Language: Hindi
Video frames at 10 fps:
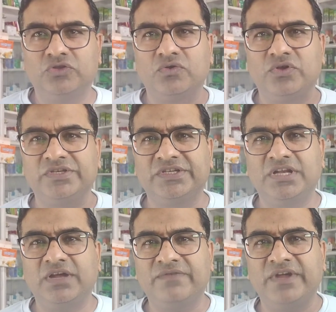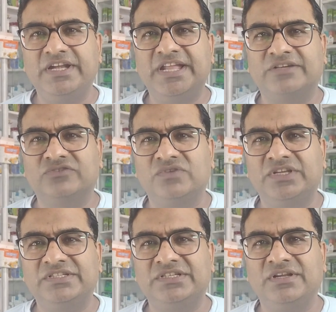तो ये सिरप है
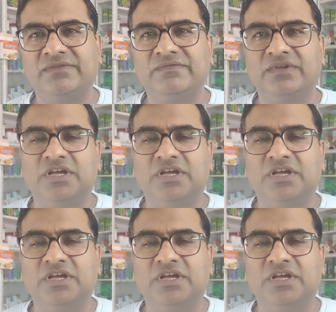डैक्सोरेन सिरप